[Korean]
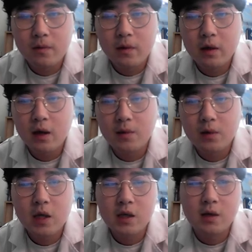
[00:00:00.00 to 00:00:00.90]
네,
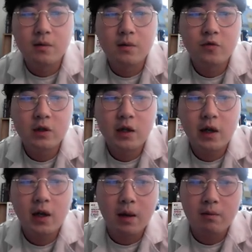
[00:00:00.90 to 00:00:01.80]
사실
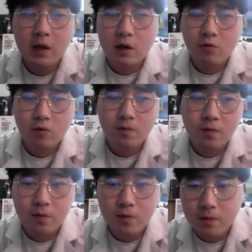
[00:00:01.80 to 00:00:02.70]
푸른색의 매미라고
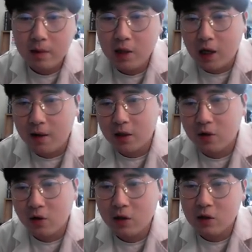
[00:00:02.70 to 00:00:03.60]
매미
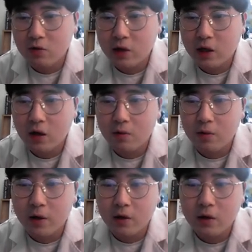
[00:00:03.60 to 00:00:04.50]
닮았죠. 이 친구 생긴 거
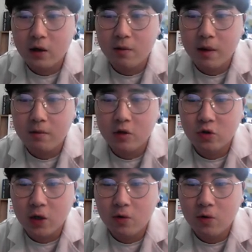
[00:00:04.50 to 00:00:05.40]
보면은. 그래서
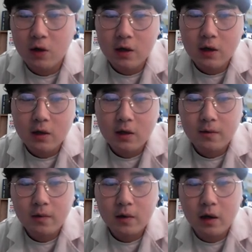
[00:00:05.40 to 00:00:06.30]
매미충이고.
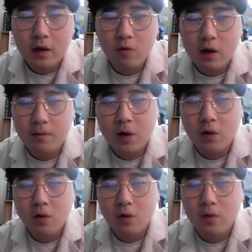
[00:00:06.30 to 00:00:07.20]
네, 오갈병,
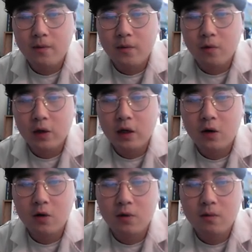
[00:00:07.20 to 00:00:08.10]

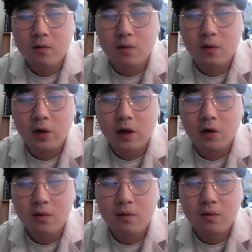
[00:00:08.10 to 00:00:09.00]
오일형,
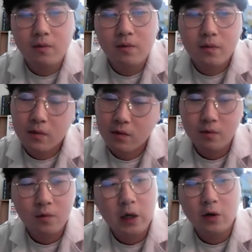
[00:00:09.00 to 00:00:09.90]
오일형.
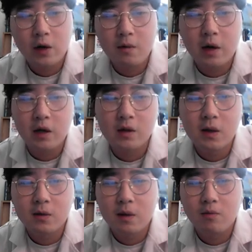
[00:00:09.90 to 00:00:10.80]
오일형이란 말이 있지
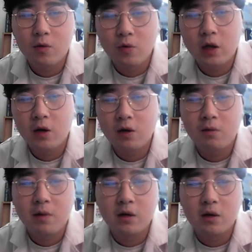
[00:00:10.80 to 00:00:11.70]
않지만 뭐 오히려 이런
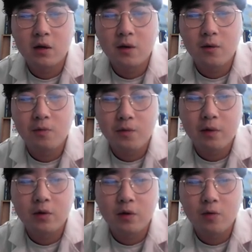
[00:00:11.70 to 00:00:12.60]
말은 있죠. 오,
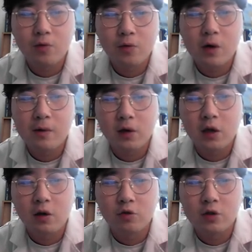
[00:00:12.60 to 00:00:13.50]
아무튼 오, 오갈병
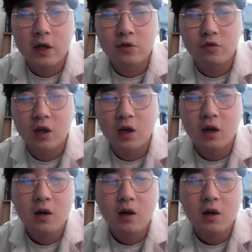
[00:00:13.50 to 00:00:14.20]
일형 약충이